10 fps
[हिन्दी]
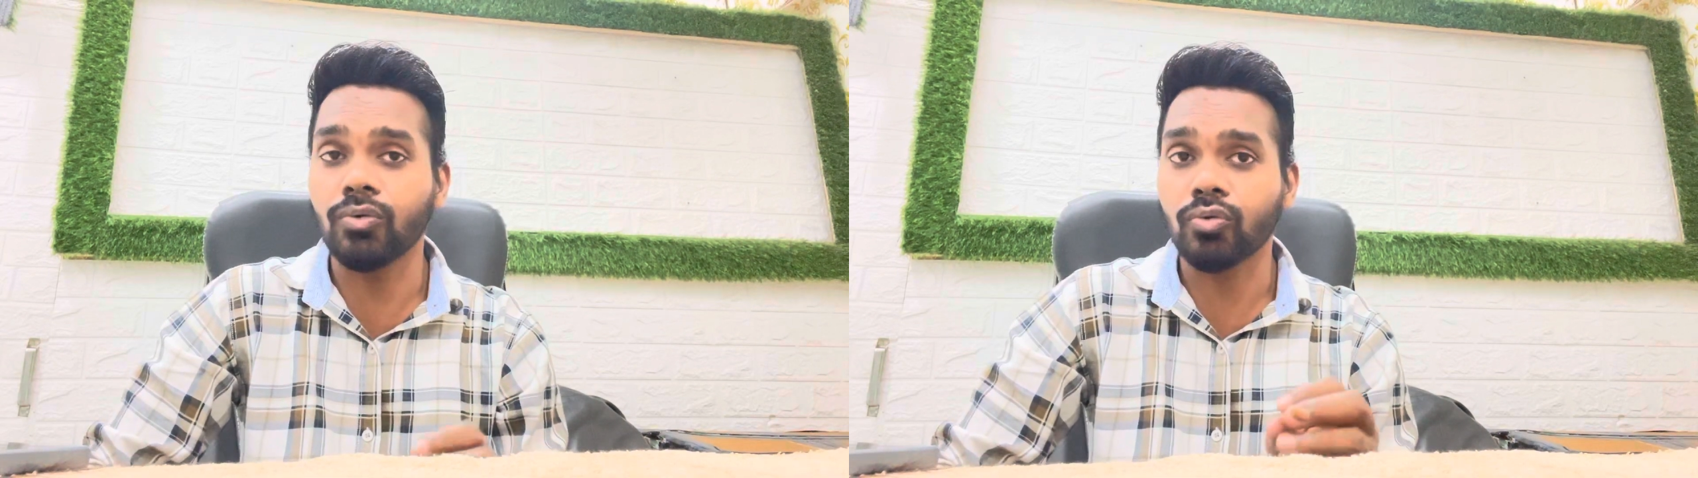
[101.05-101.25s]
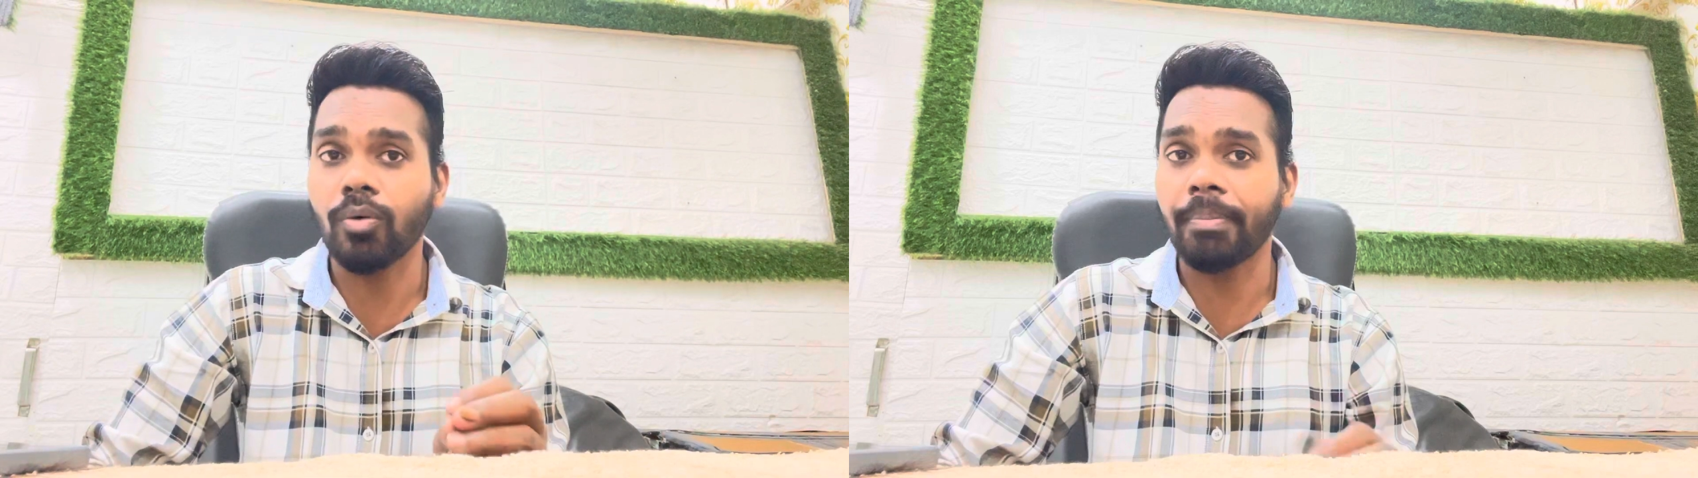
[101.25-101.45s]

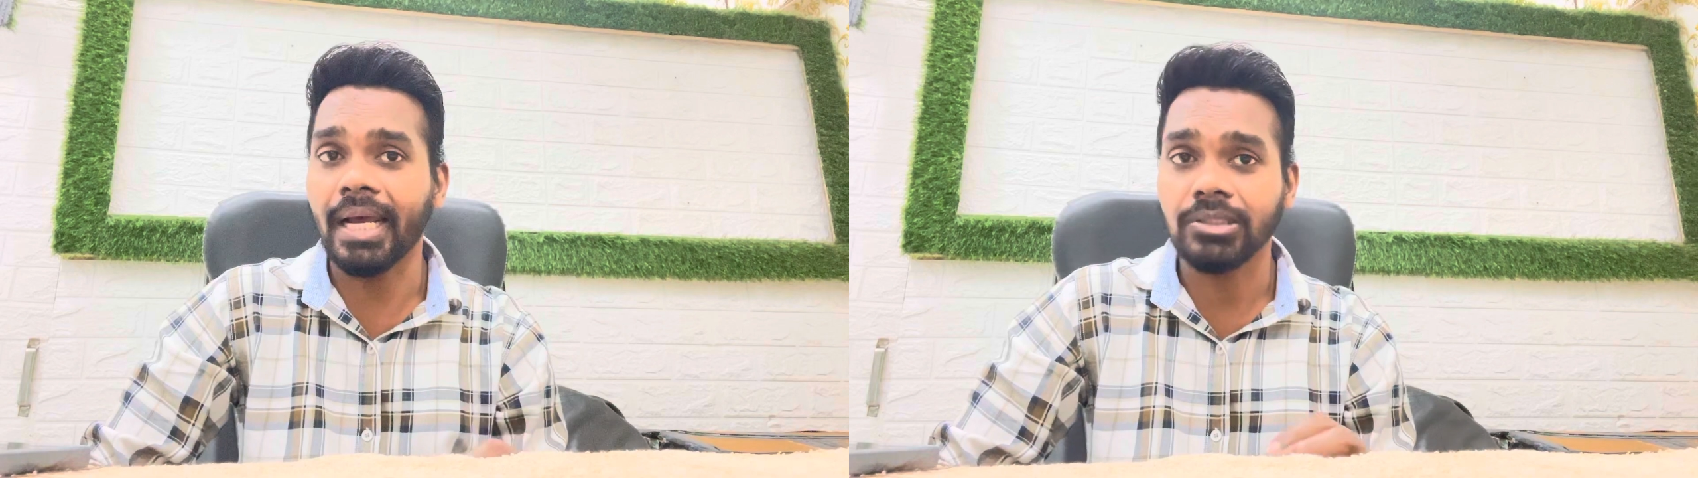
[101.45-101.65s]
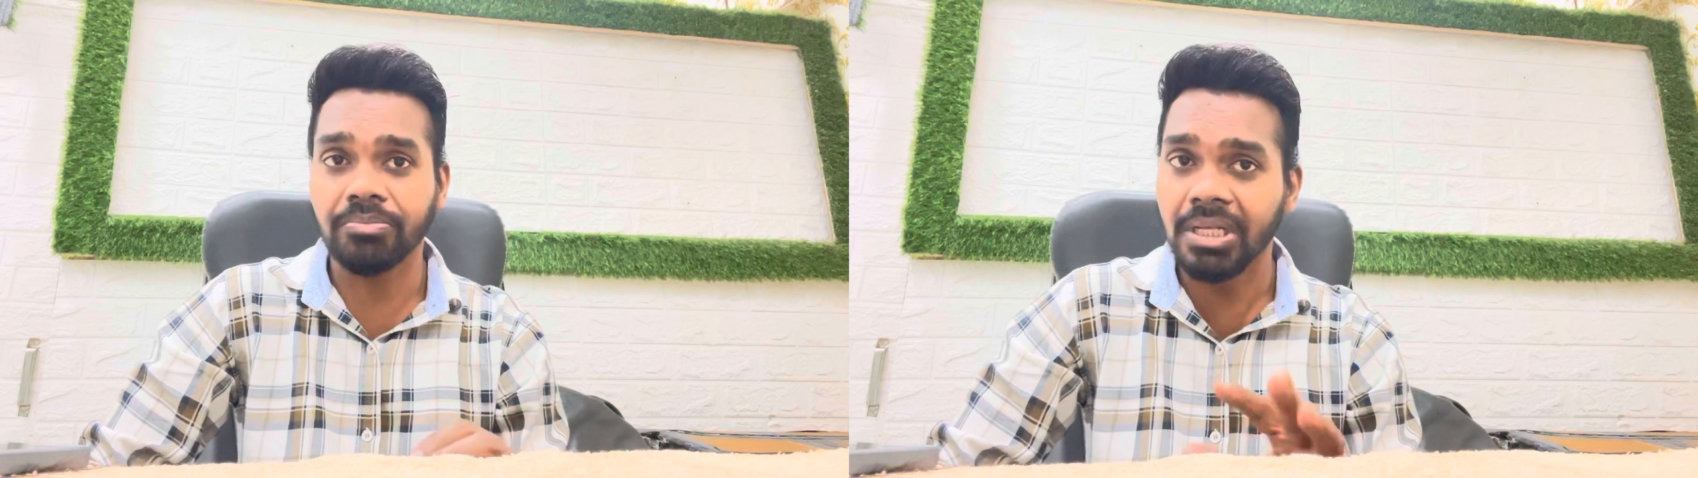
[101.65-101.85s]
उनको
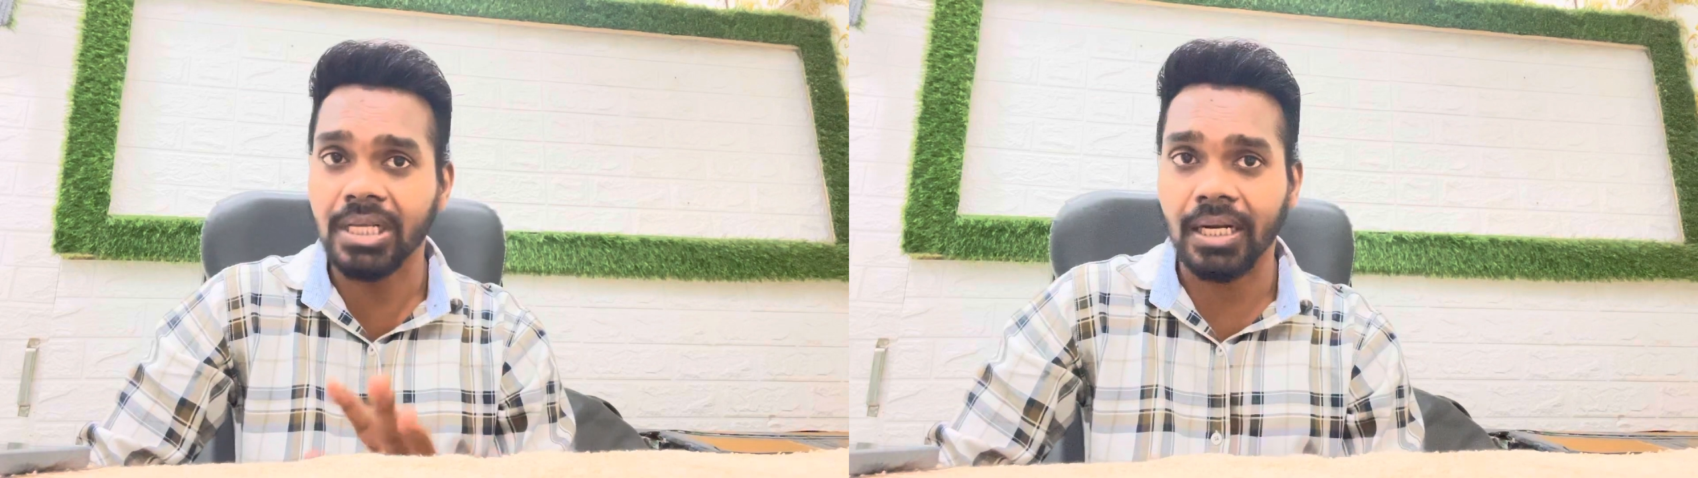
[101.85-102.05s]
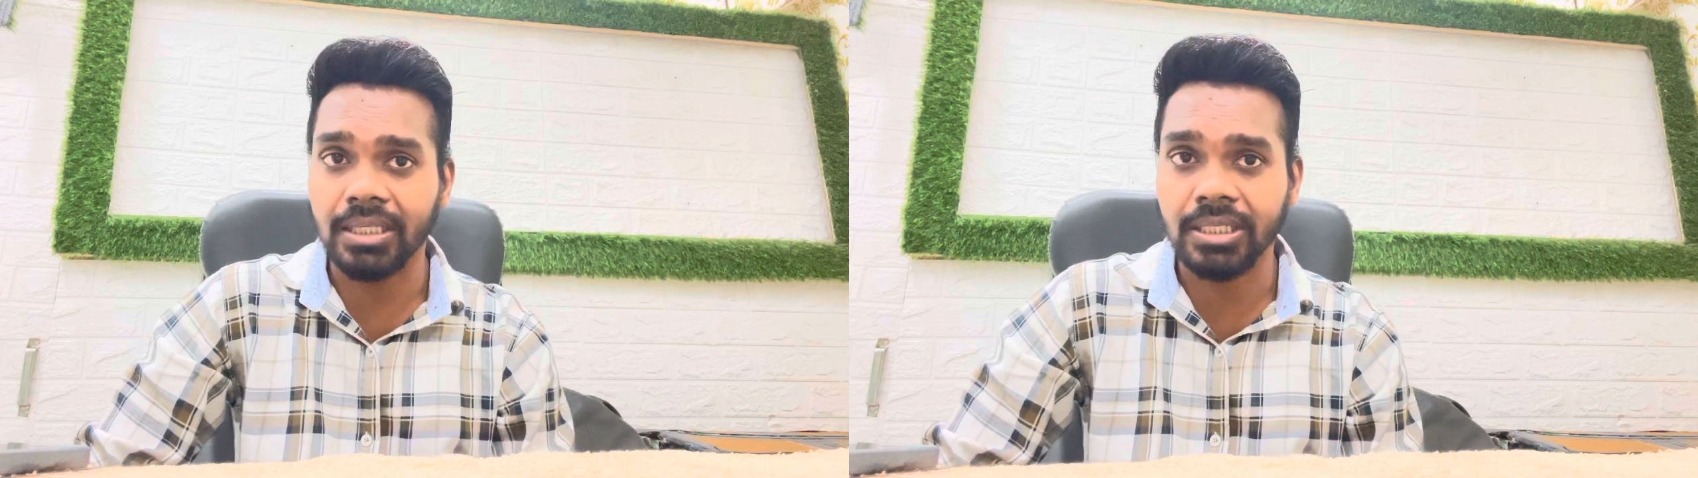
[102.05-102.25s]
पैच मिल
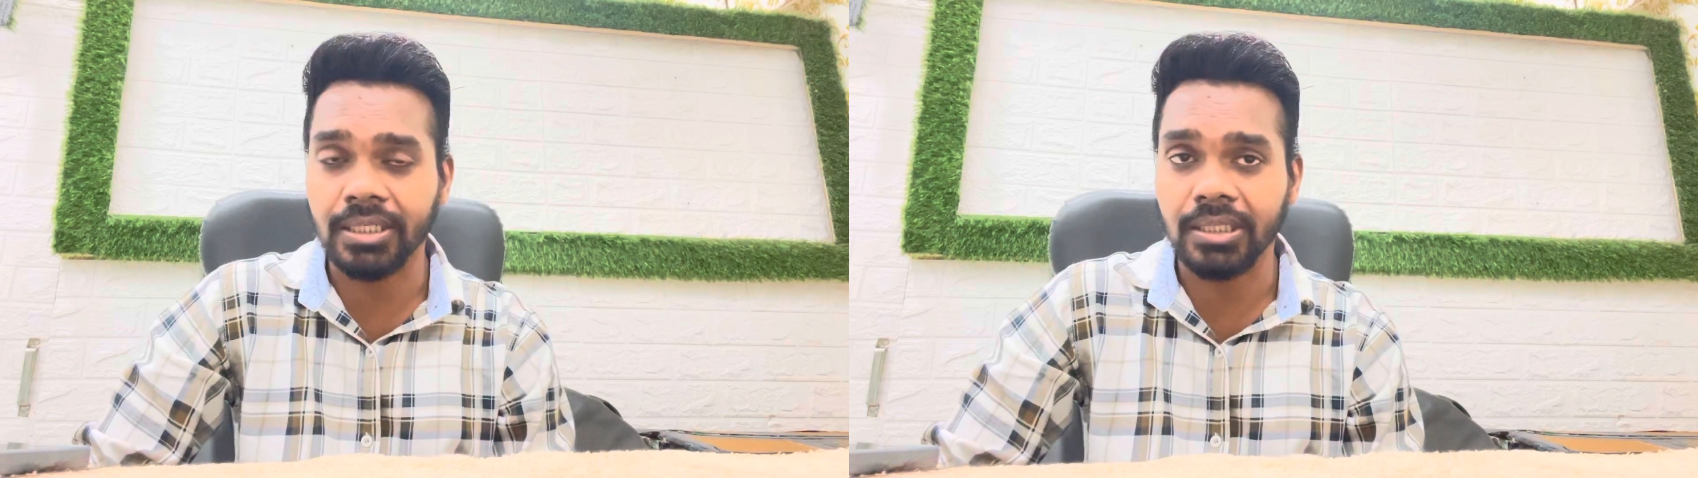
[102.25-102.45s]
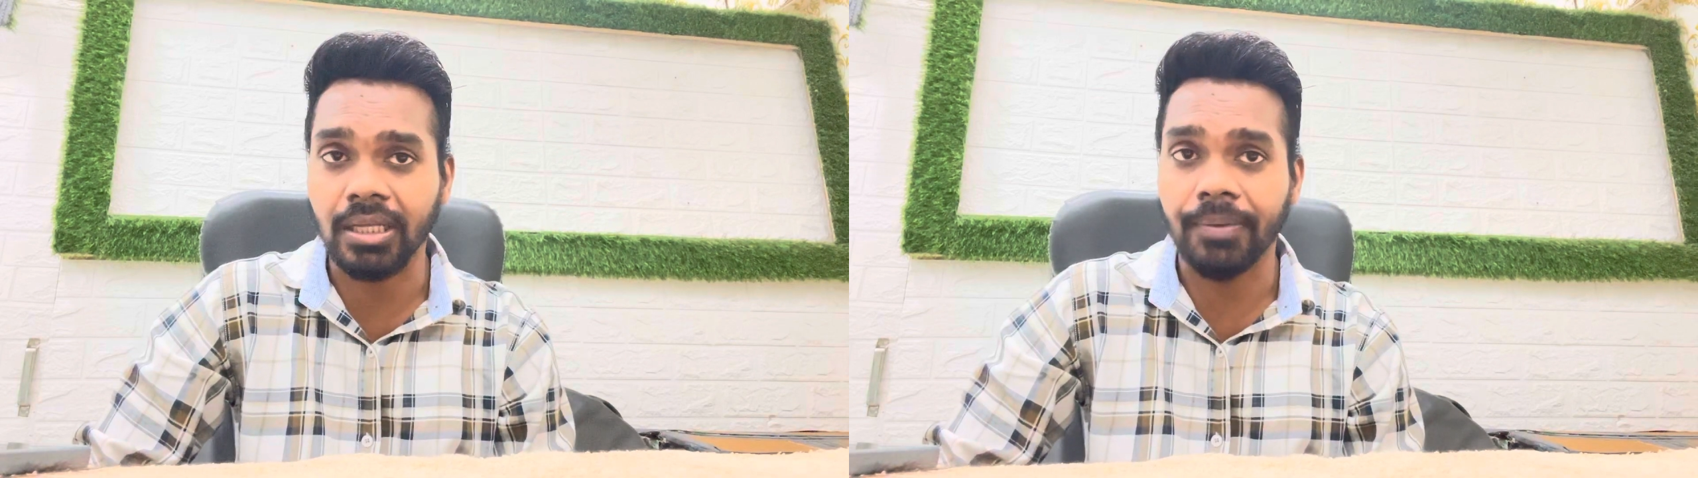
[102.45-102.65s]
जाना
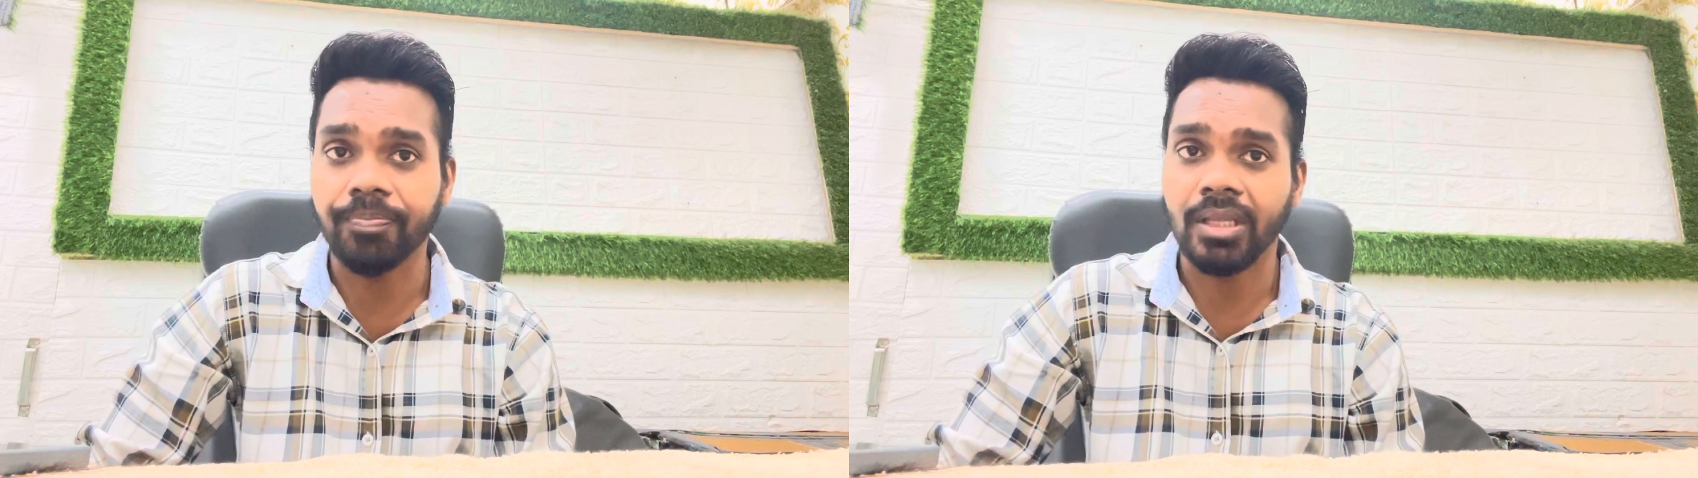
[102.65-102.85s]
चाहिए था